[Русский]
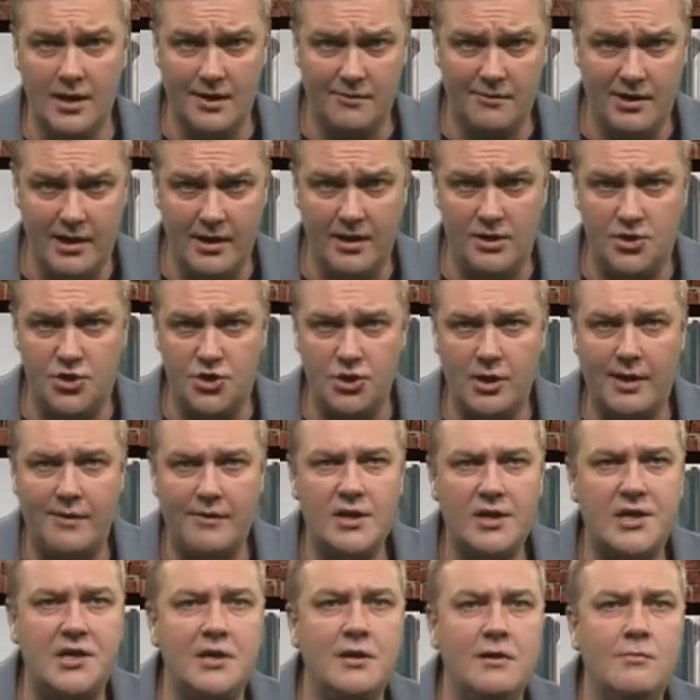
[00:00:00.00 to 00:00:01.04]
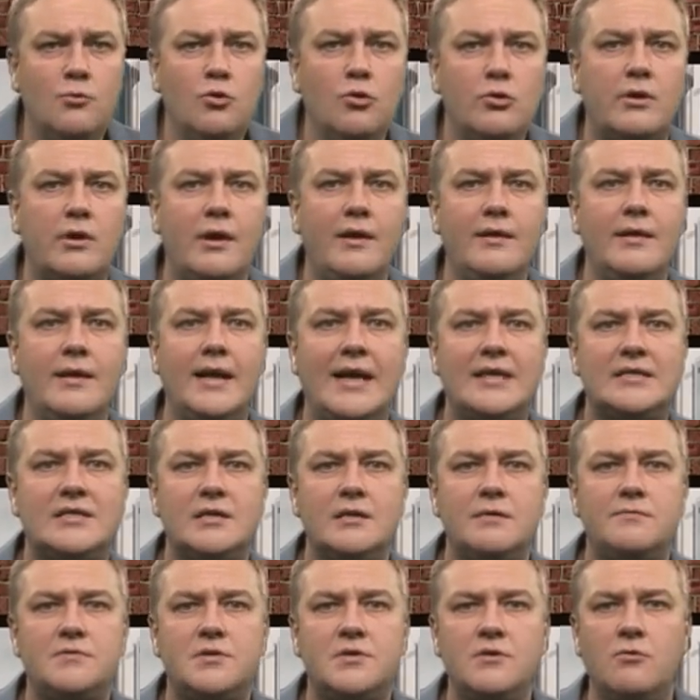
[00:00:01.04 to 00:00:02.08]
говорит человек, ему
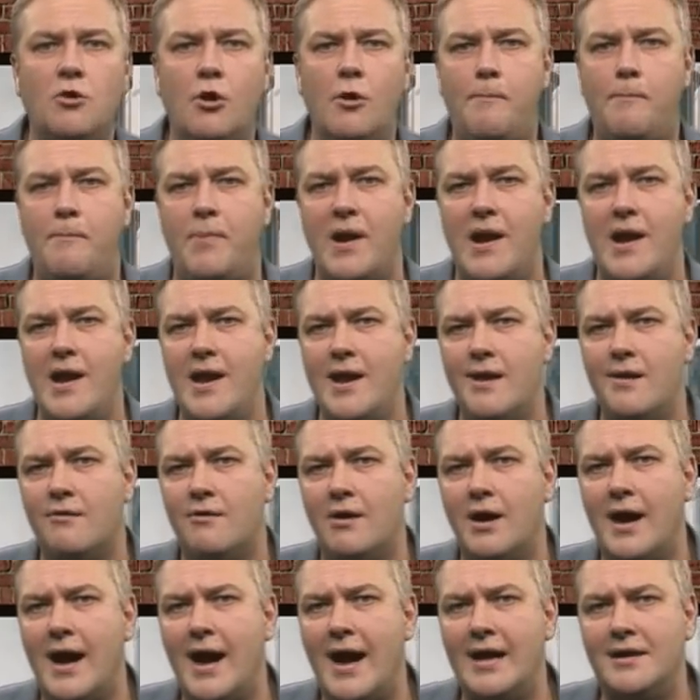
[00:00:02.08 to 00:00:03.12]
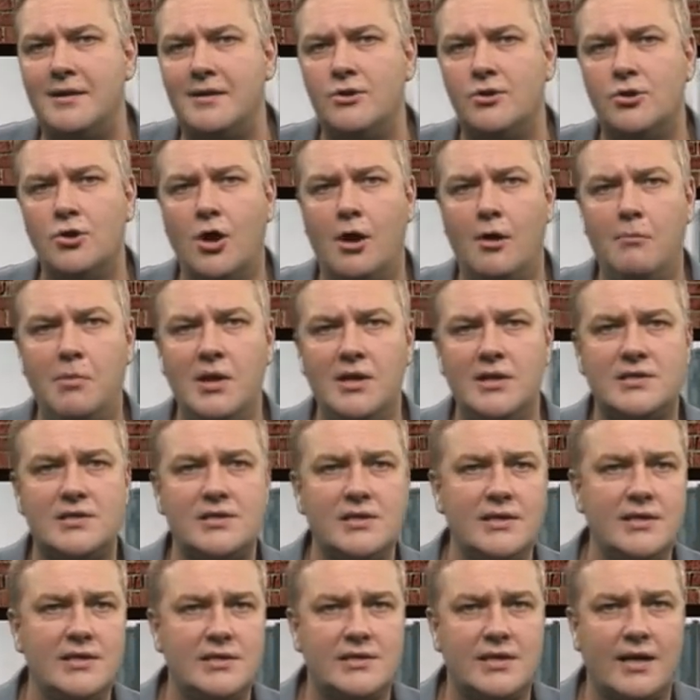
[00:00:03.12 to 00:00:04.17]
13 всего, плевать.
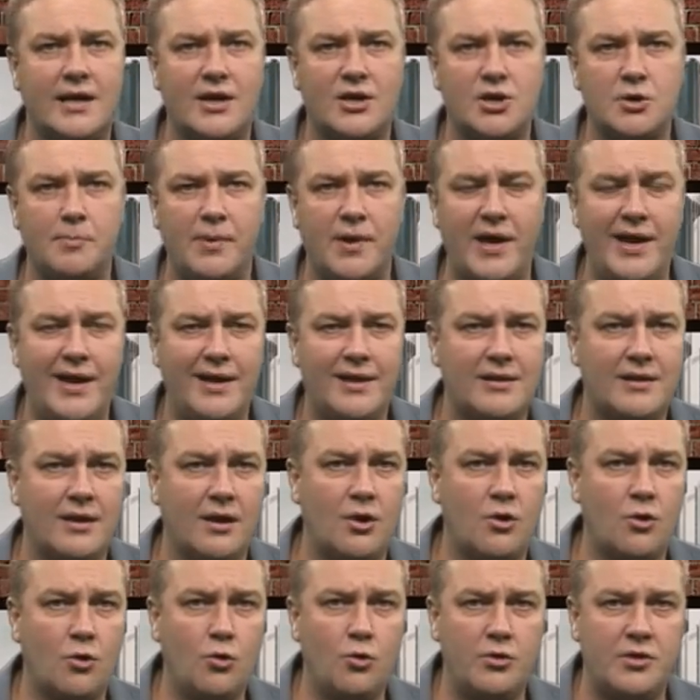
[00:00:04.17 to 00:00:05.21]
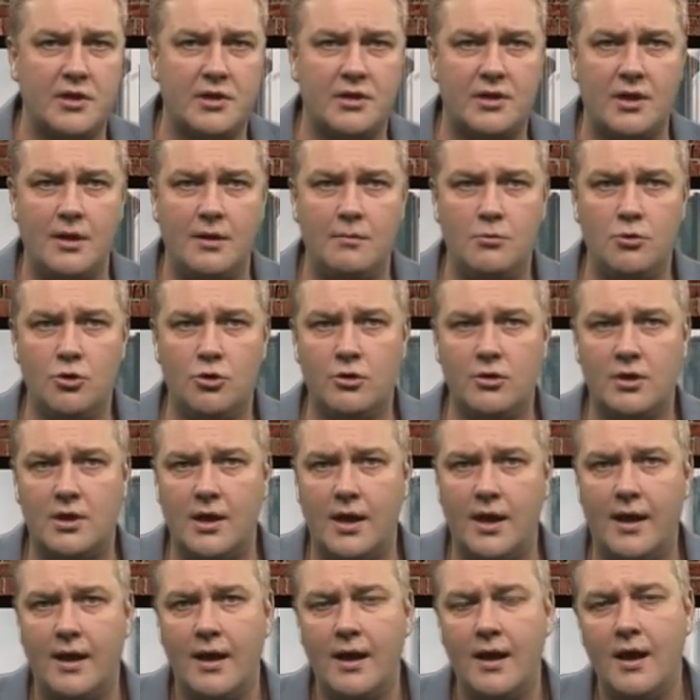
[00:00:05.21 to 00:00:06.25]
Доблестные стражи порядка крутят
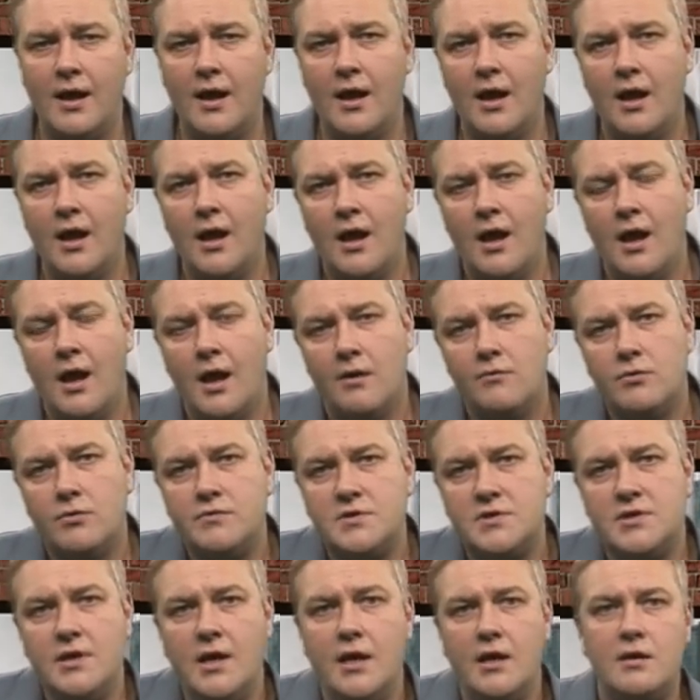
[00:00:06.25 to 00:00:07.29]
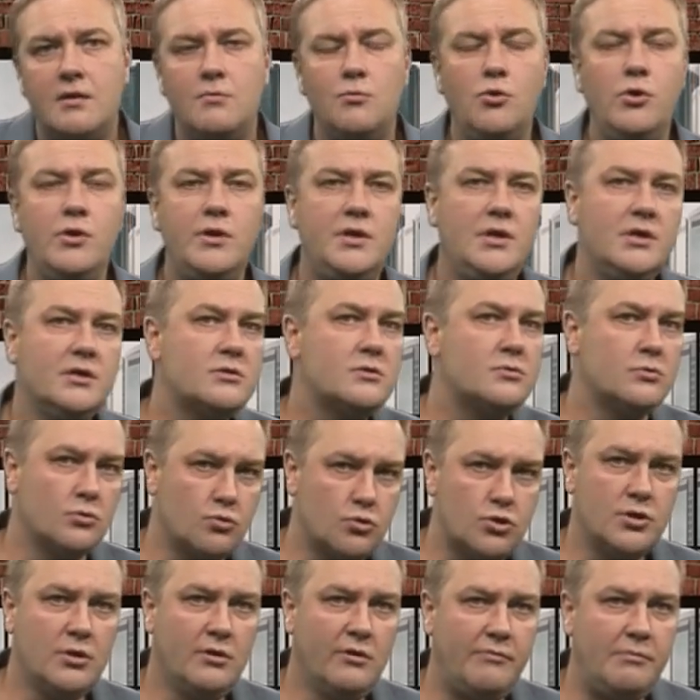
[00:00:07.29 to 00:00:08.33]
ребенка. Вот вы знаете, мой дед
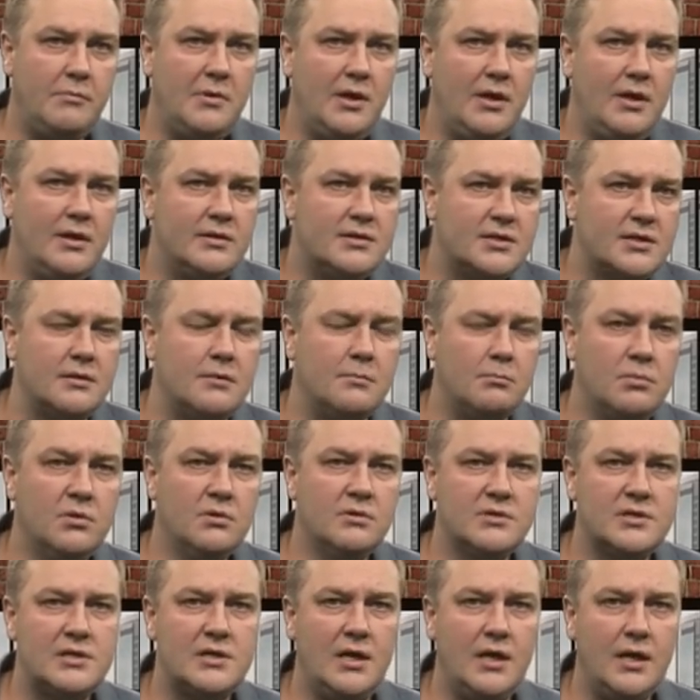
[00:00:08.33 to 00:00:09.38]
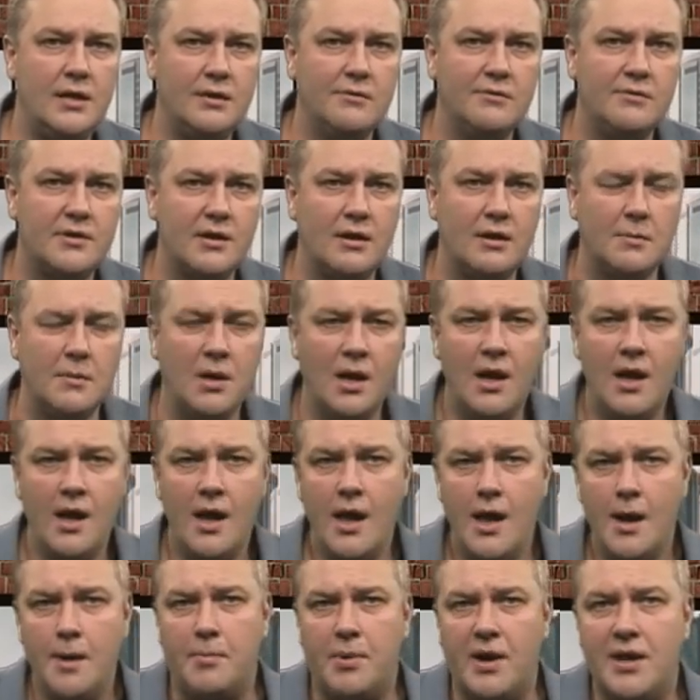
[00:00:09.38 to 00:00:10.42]
служил в милиции, был следователем.
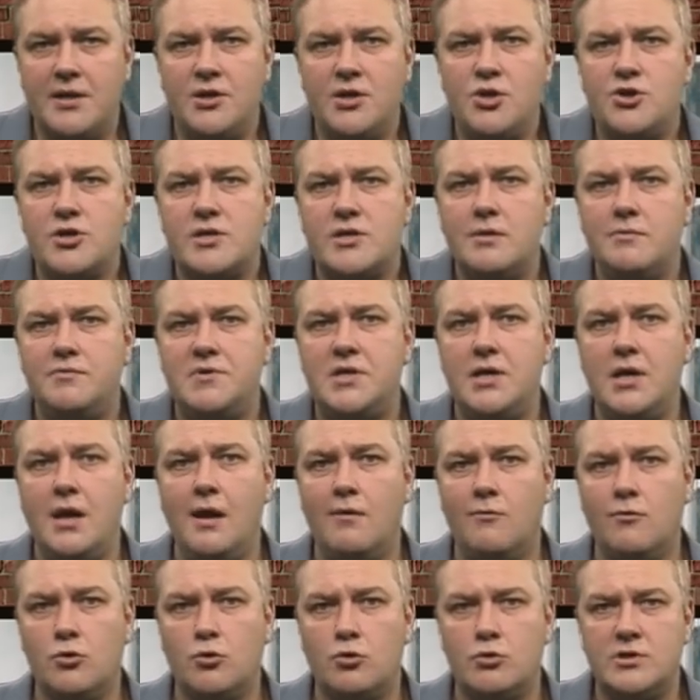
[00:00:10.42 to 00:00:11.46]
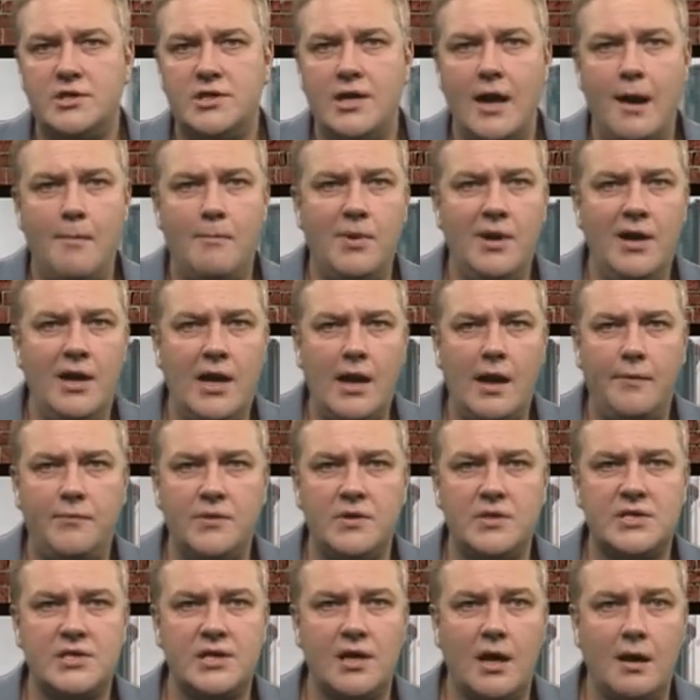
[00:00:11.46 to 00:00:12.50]
Практически все его друзья были
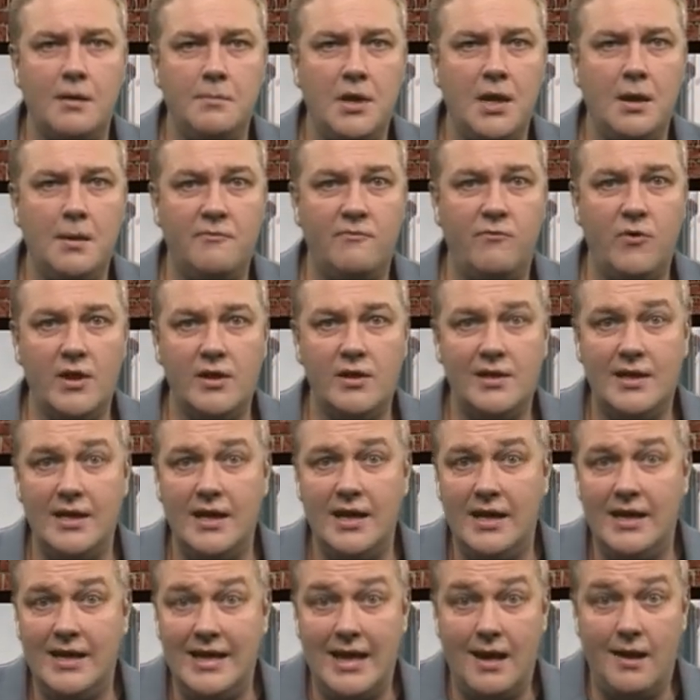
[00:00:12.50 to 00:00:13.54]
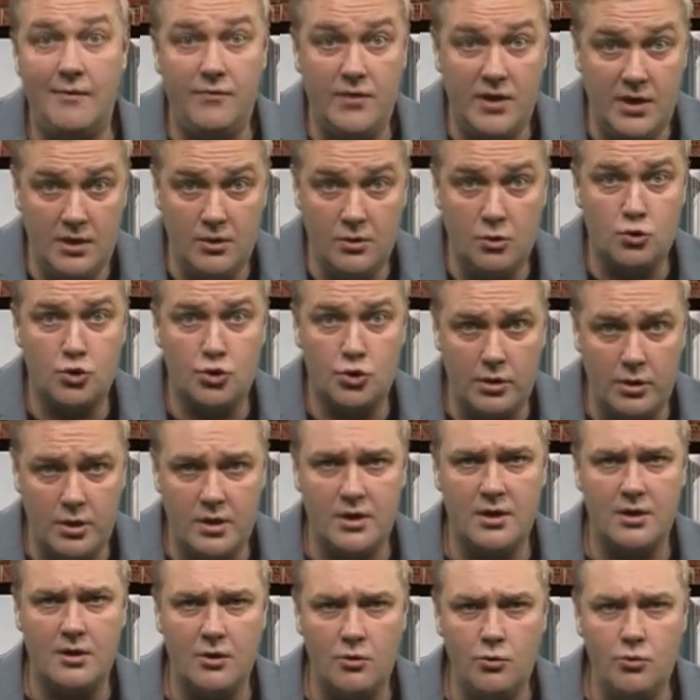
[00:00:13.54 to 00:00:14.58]
офицерами МВД, и я видел, что
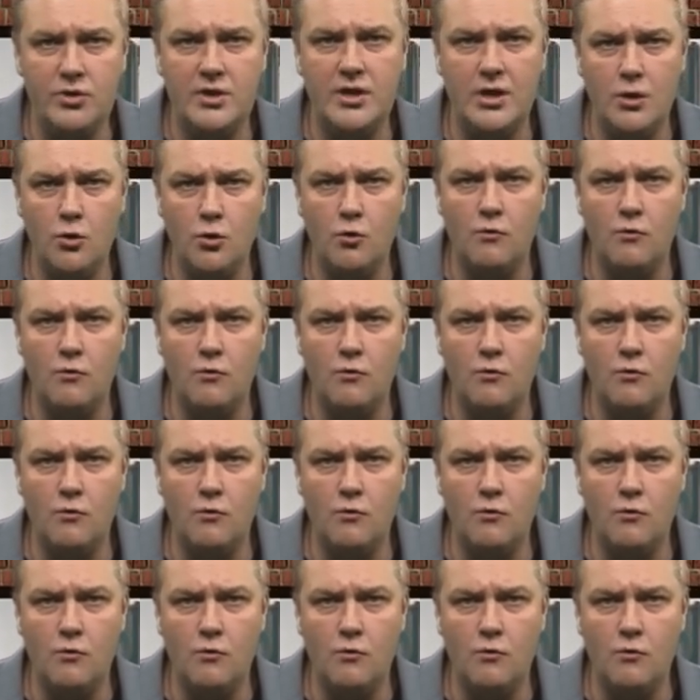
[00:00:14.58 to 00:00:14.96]
этих людей